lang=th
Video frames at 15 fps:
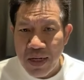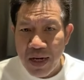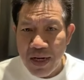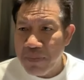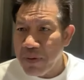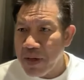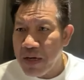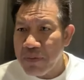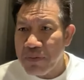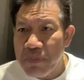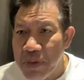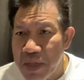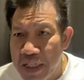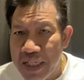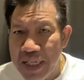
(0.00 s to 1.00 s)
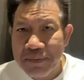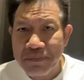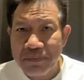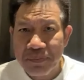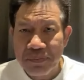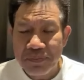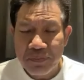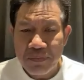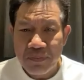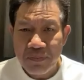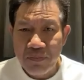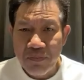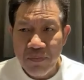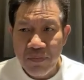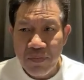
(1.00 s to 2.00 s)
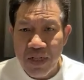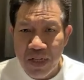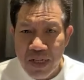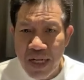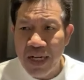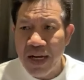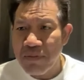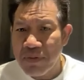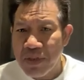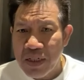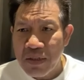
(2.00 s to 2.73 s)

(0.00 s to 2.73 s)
อันนี้เป็นเรื่องพื้นๆนะครับ